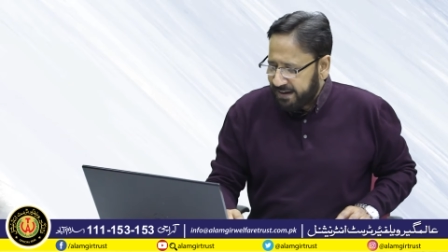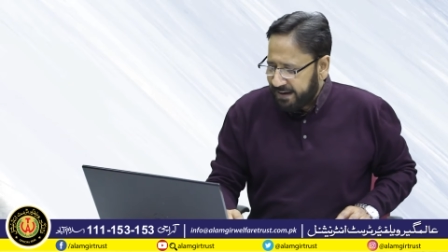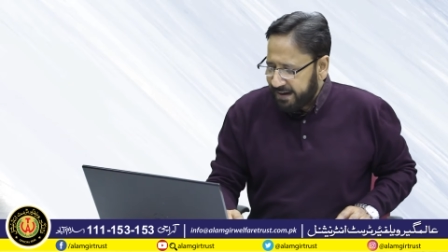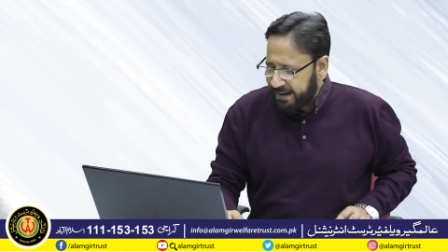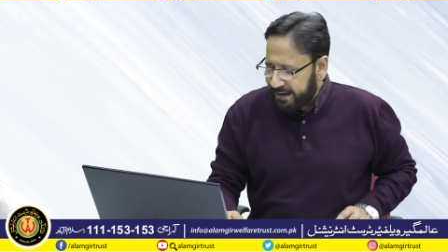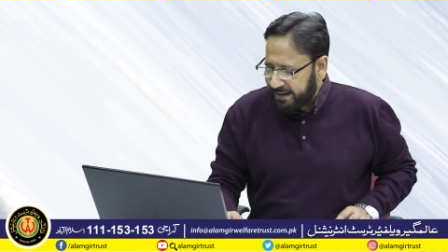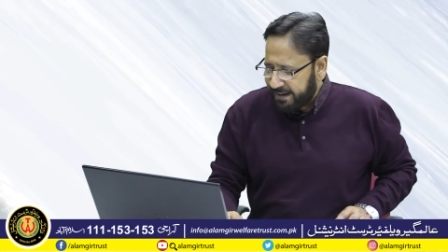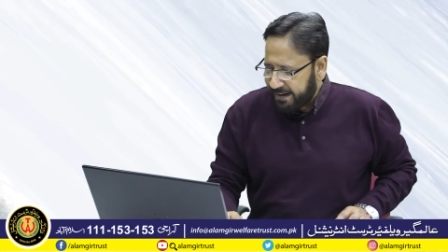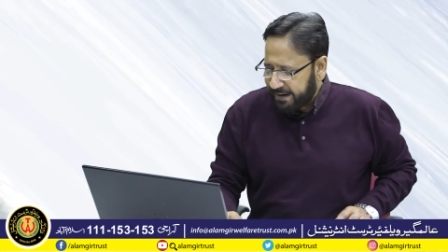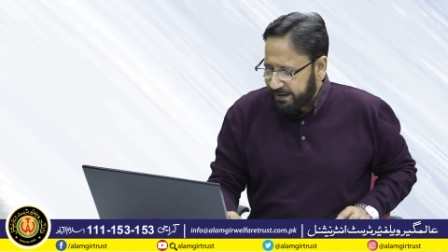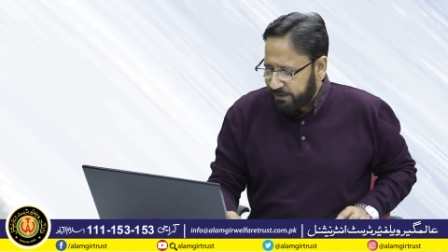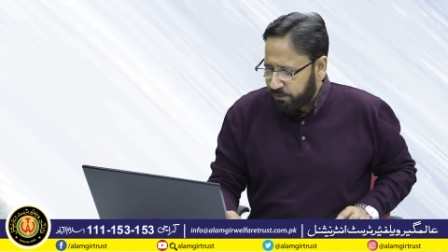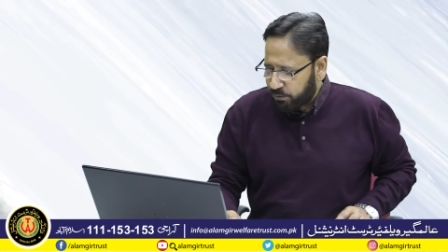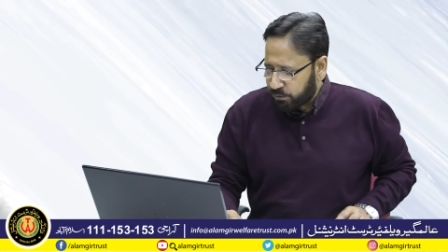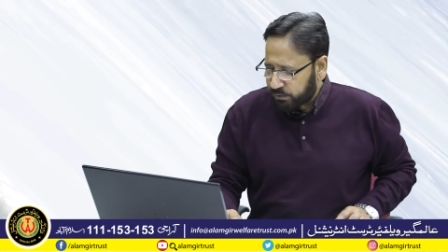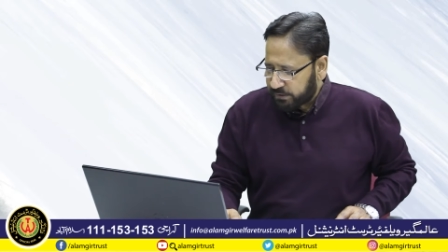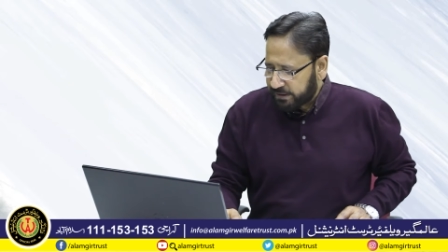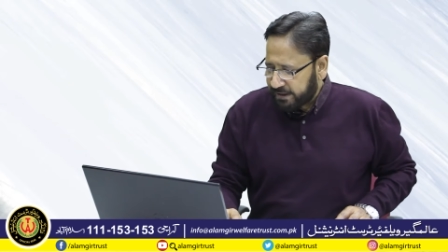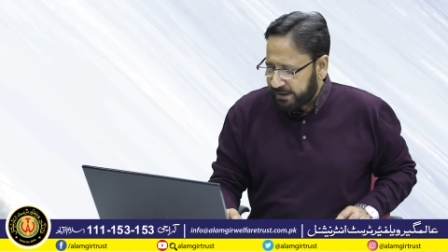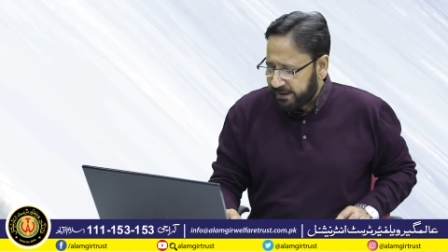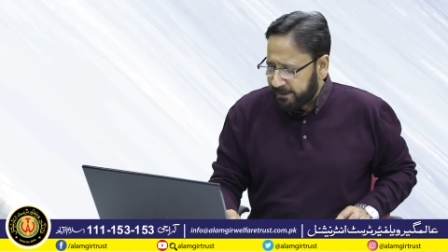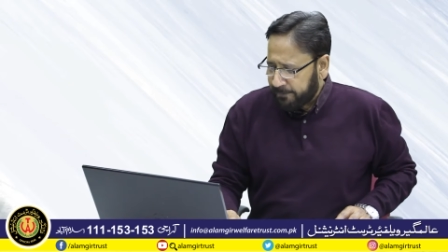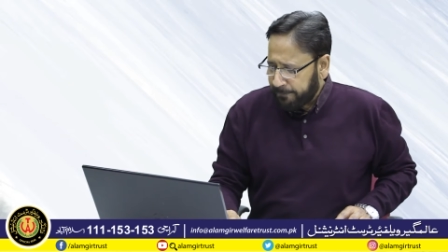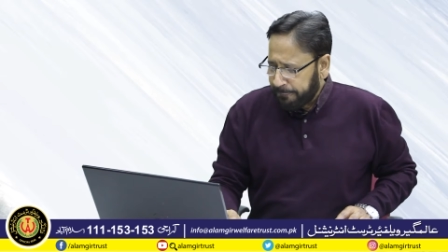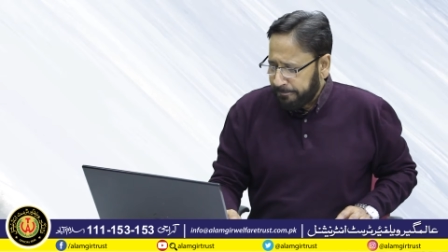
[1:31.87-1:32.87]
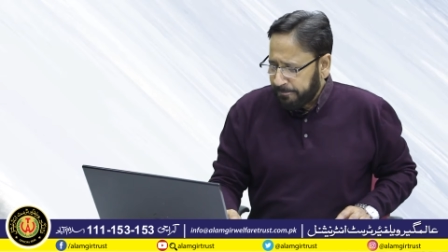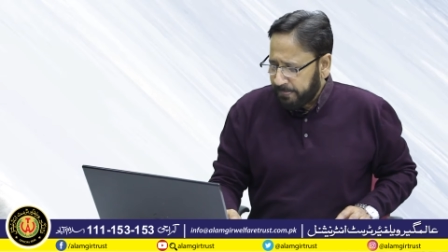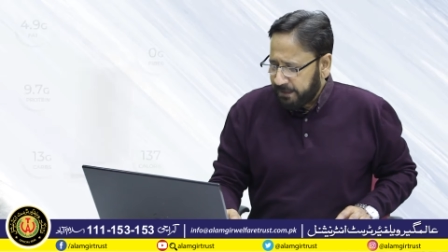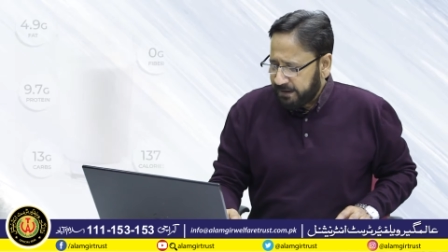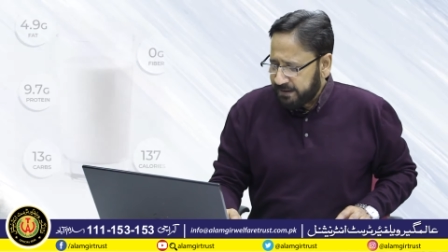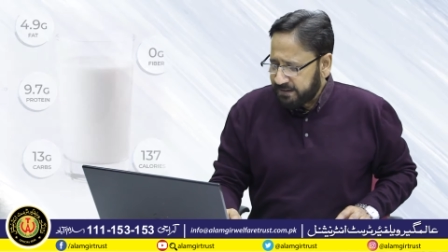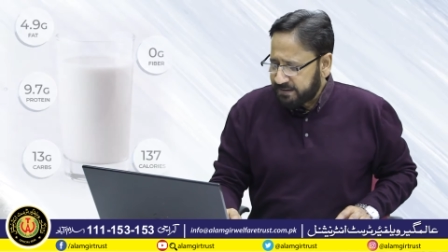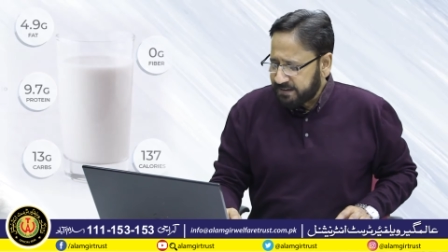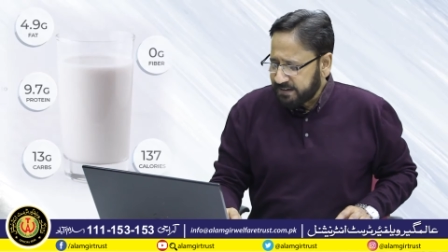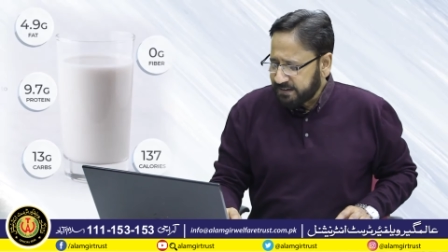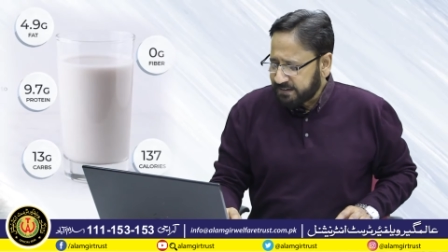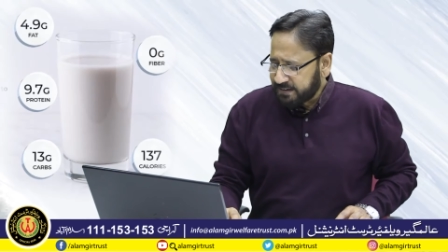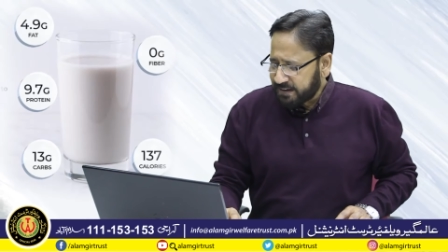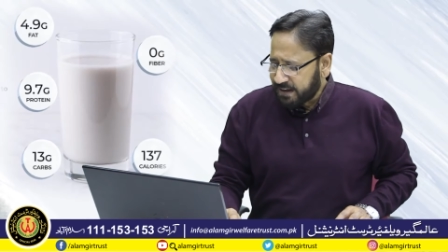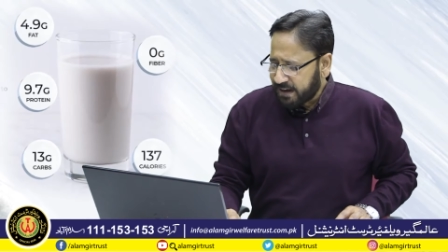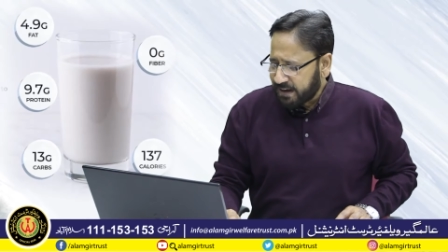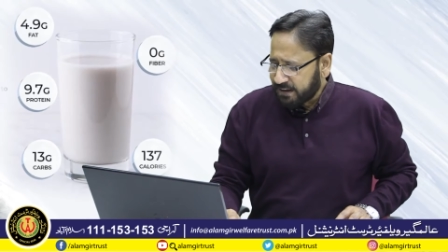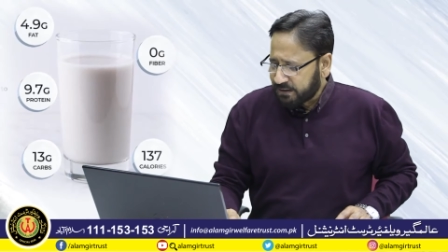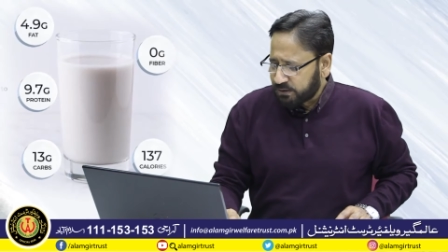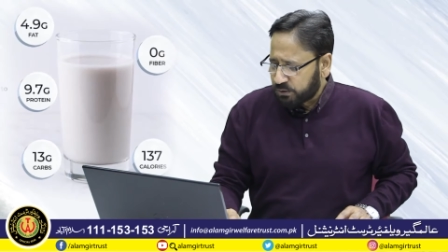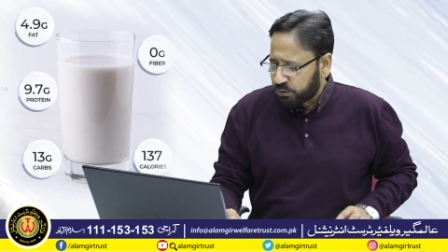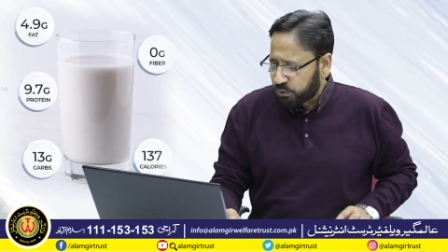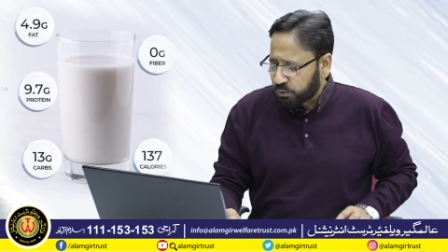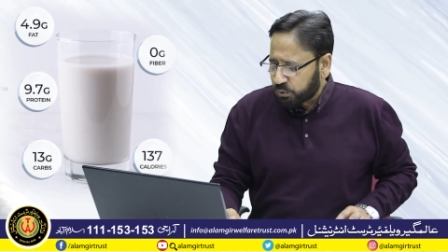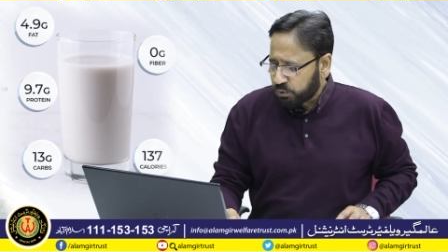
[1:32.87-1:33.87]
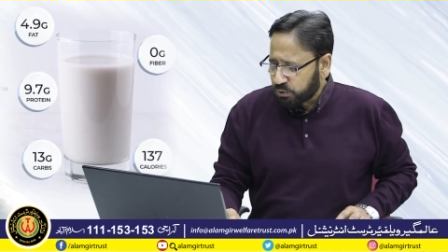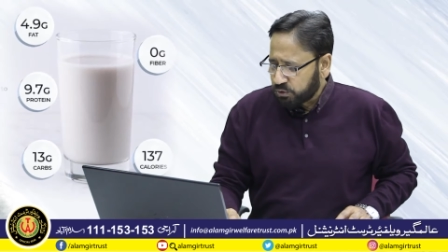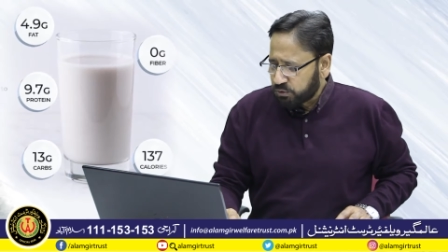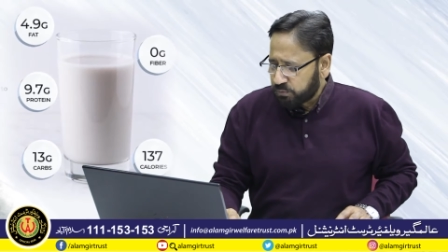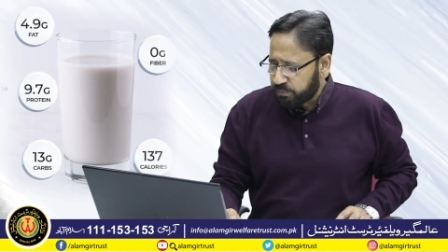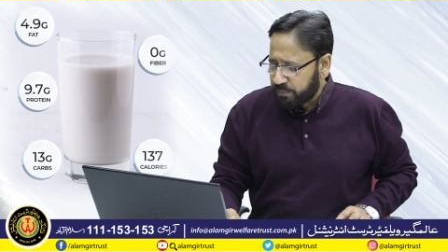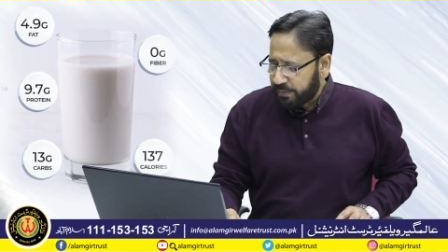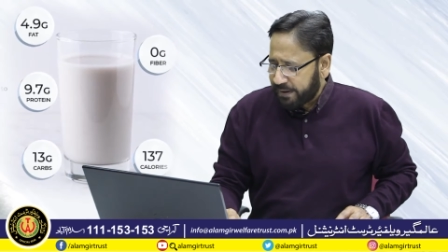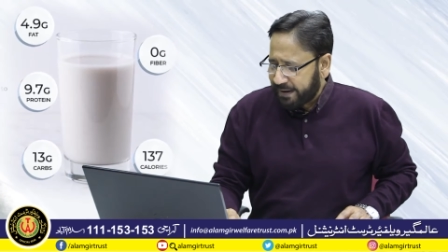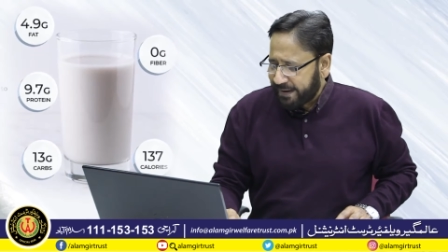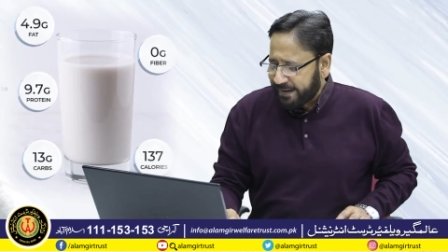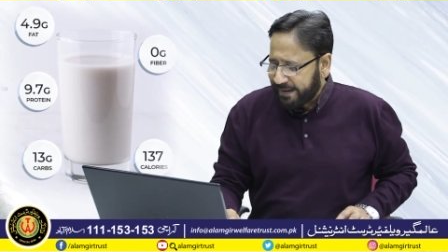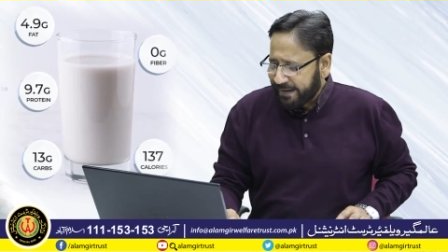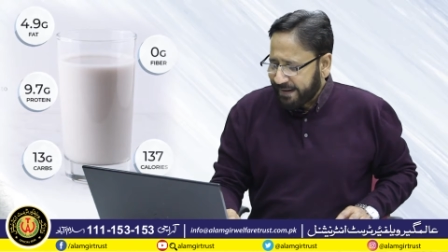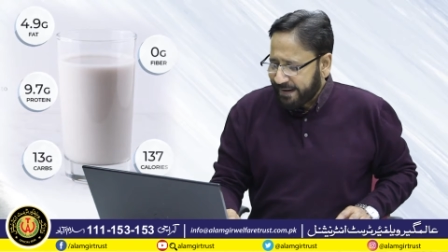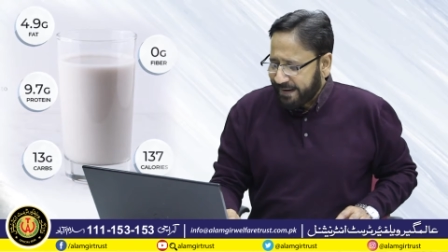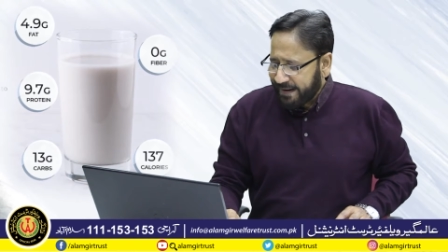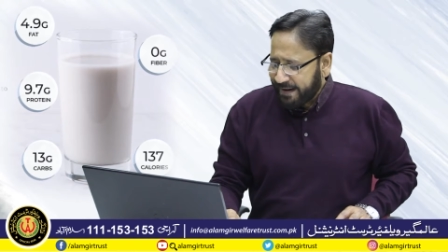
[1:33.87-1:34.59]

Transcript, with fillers: ले रहे होते हैं इसी तरह दूध में